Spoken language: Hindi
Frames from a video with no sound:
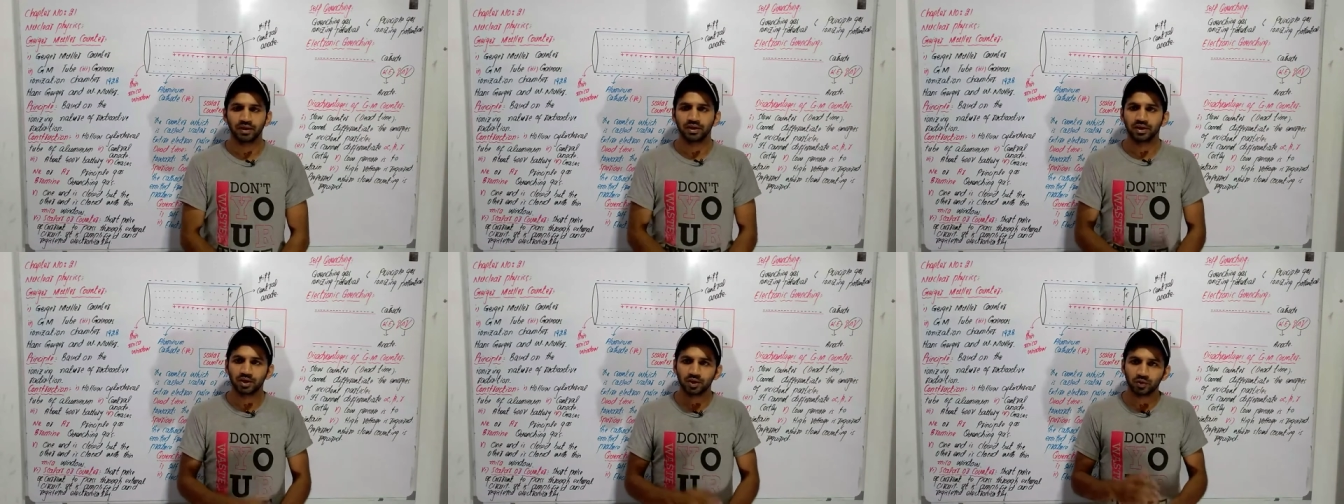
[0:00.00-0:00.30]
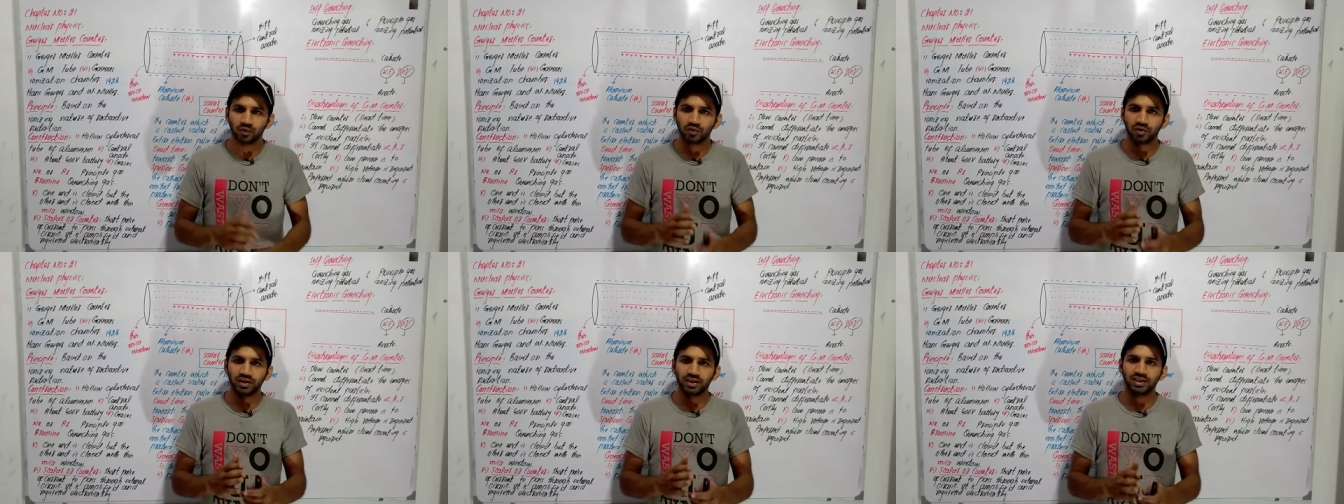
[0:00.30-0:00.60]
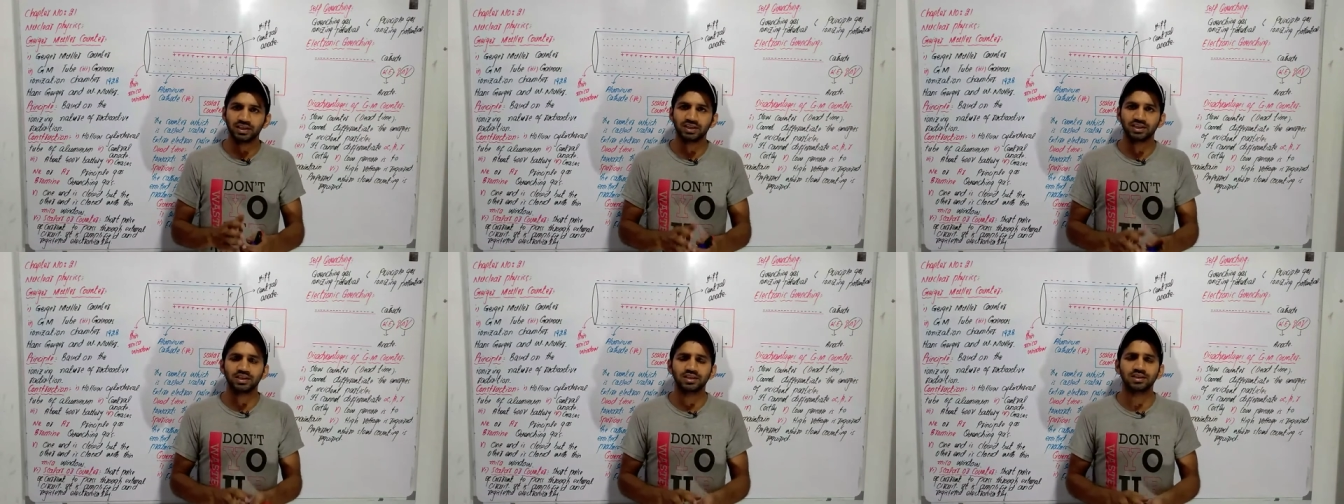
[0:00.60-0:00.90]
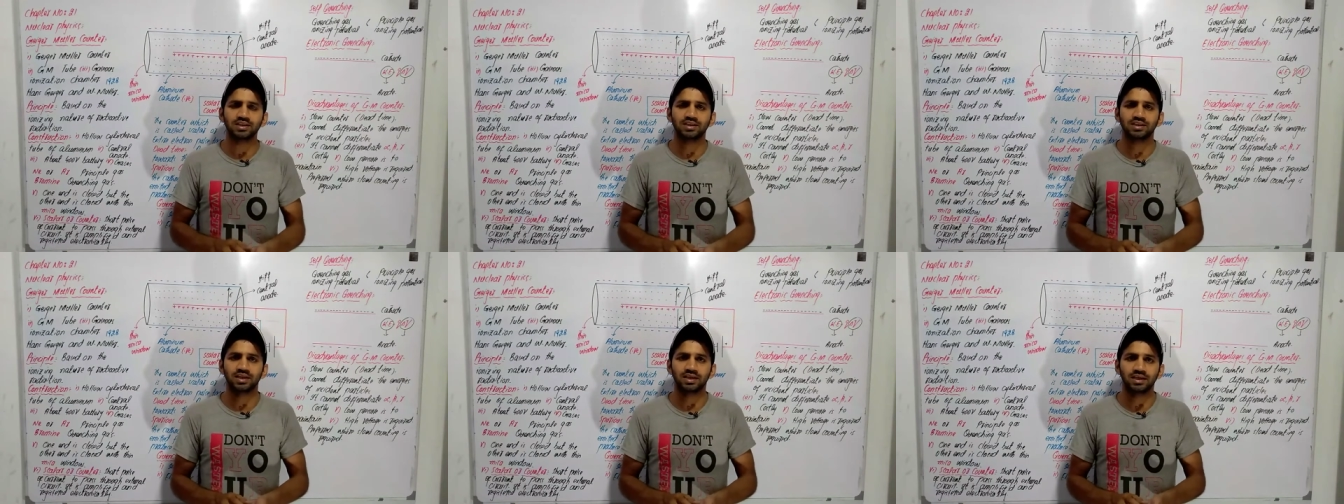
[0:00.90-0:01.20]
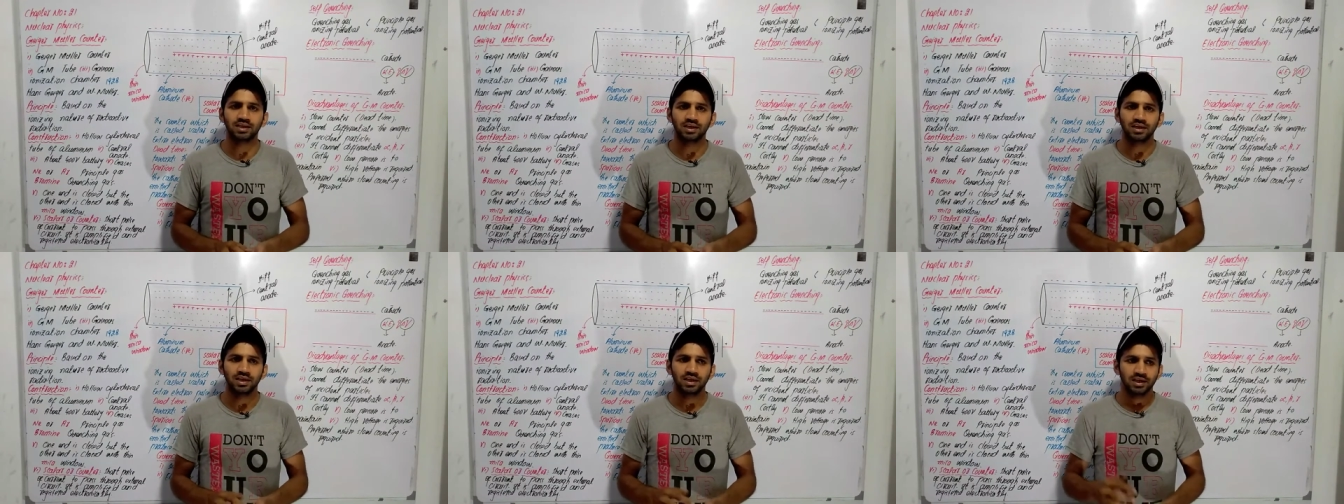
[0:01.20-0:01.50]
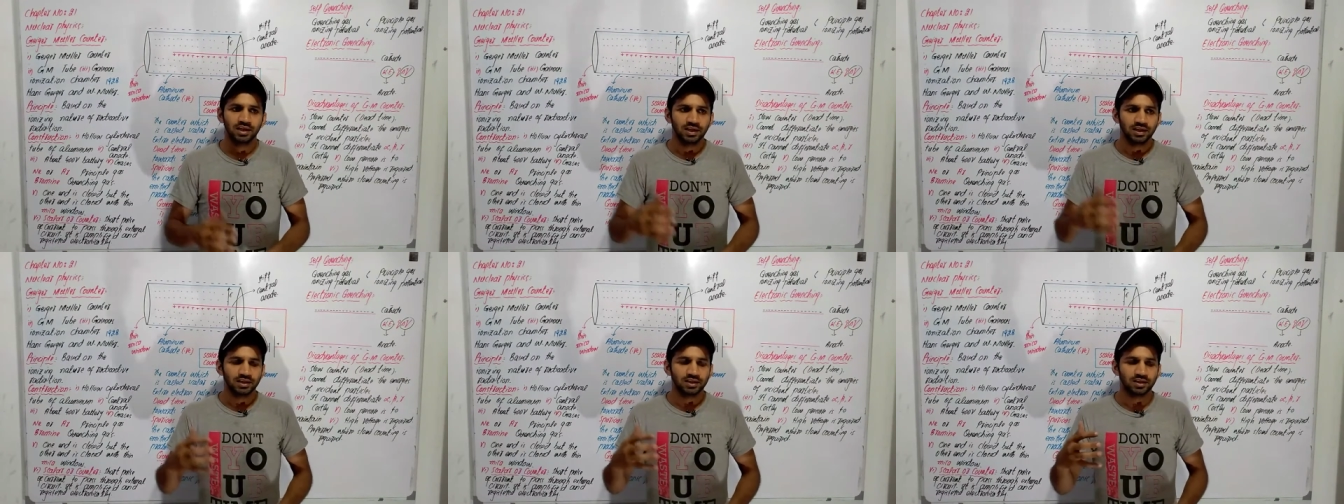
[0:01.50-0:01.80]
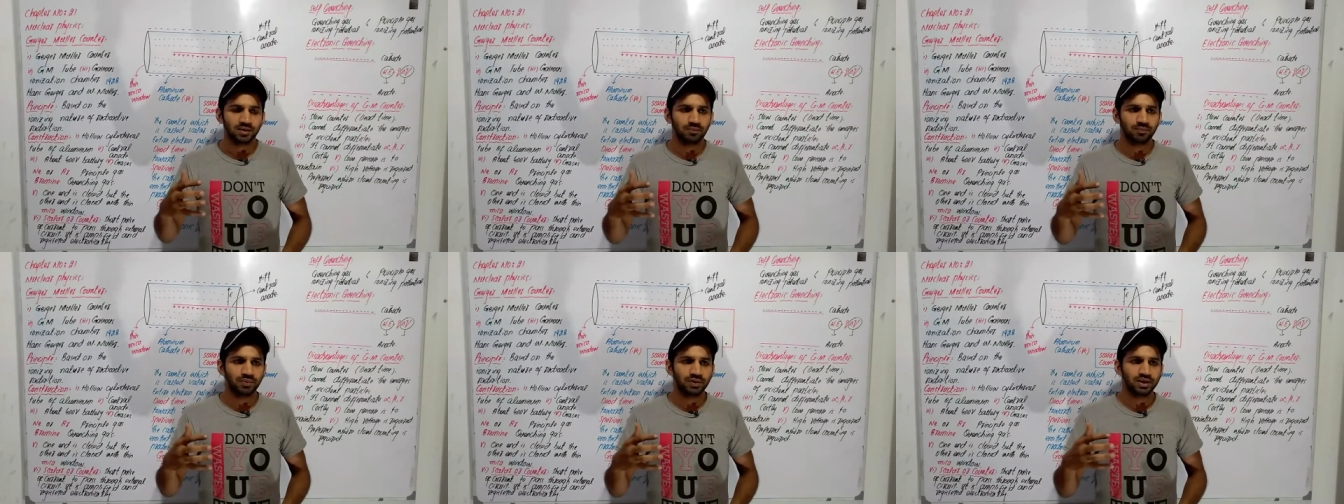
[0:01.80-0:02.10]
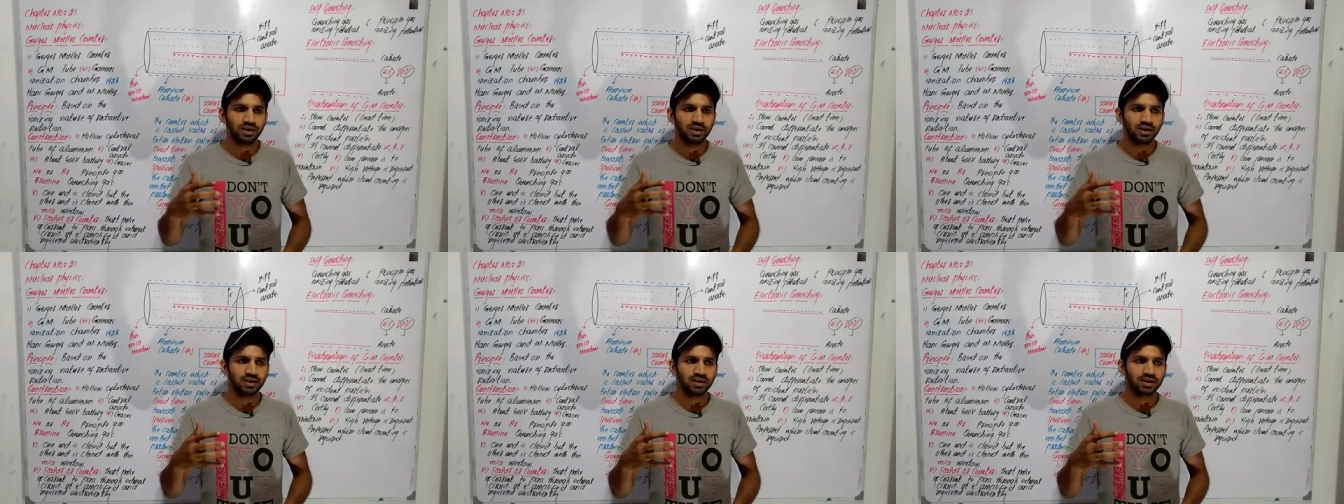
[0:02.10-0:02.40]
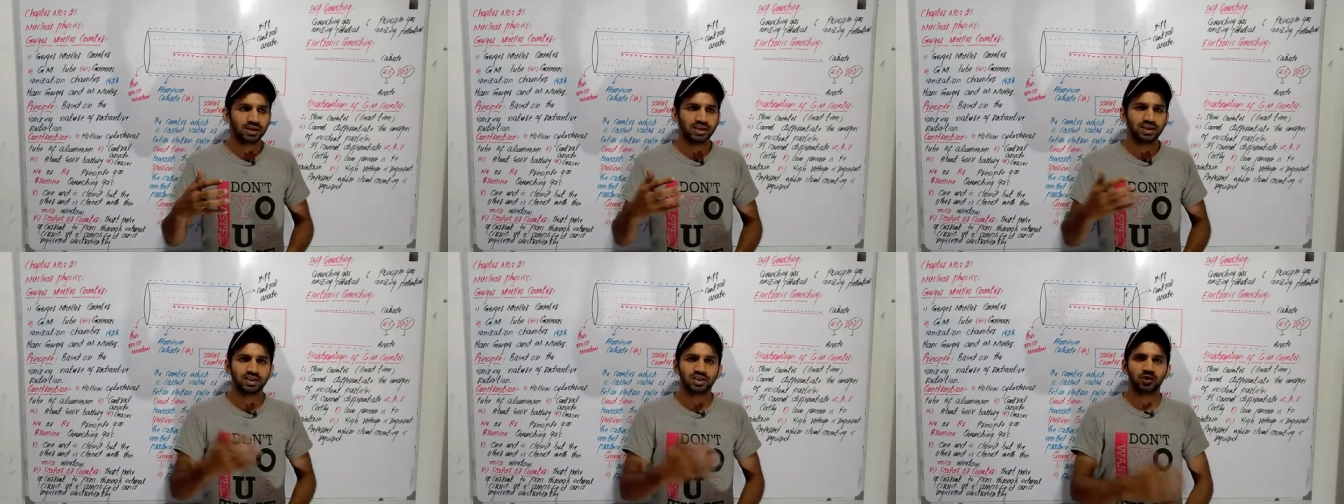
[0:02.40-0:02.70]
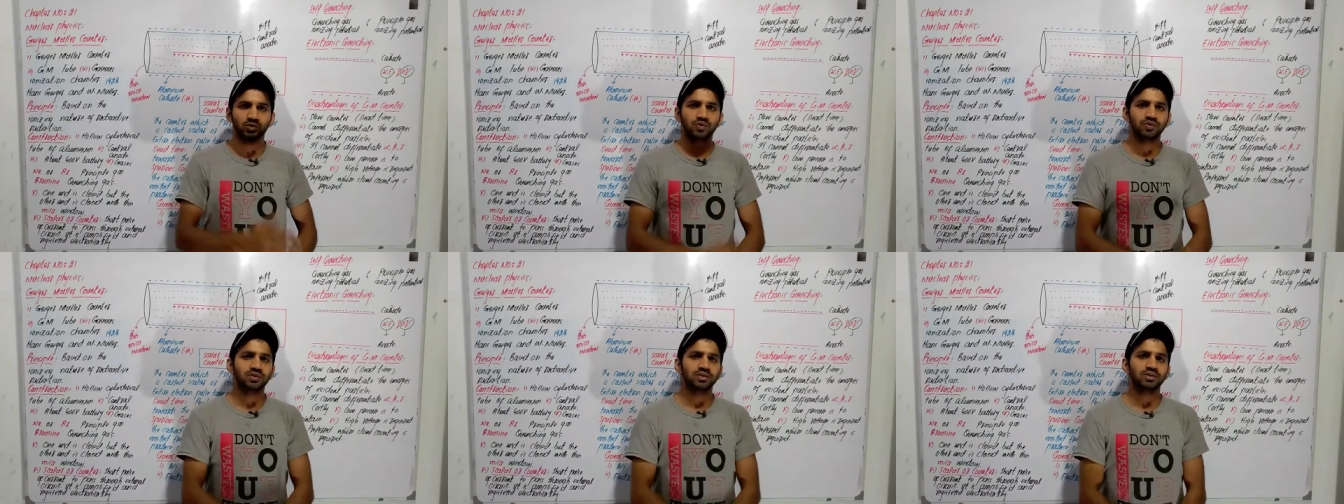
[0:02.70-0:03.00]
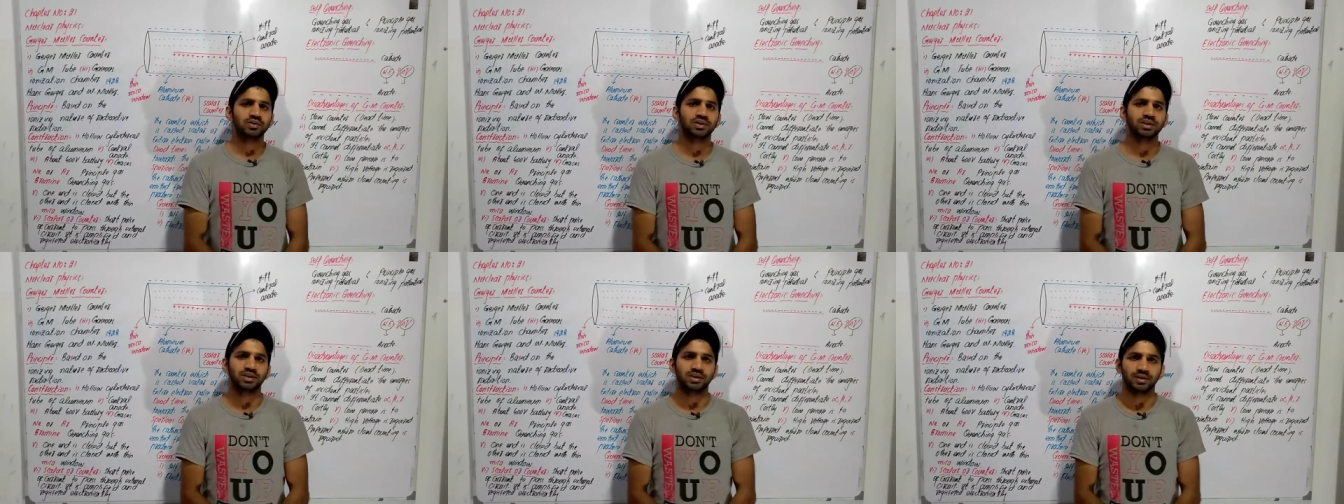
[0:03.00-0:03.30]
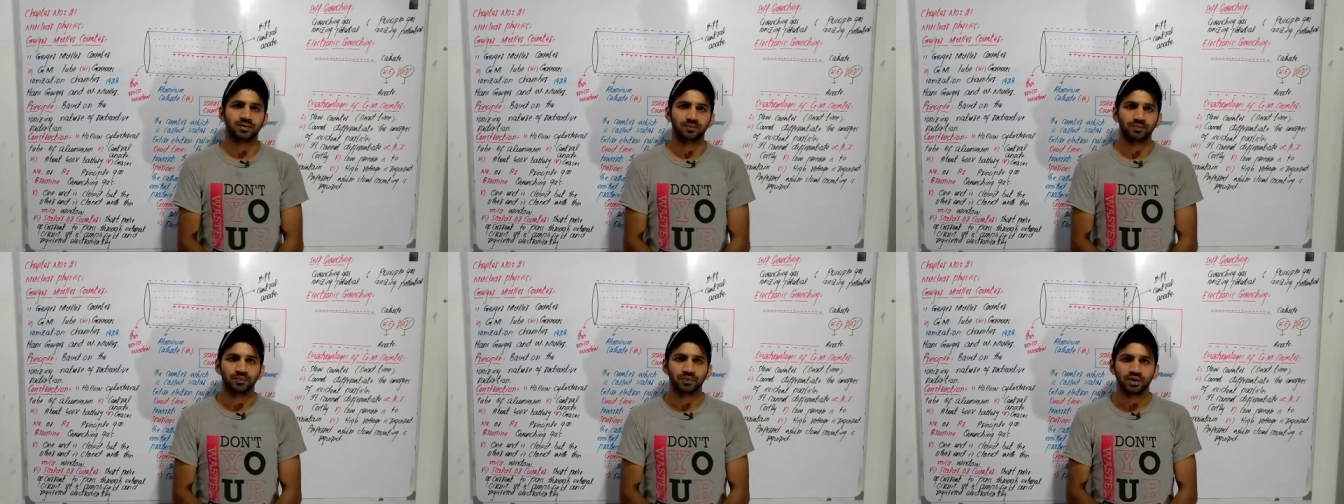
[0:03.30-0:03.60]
कि जो रेडिएशंस हैं जब भी कहीं से गुजरती हैं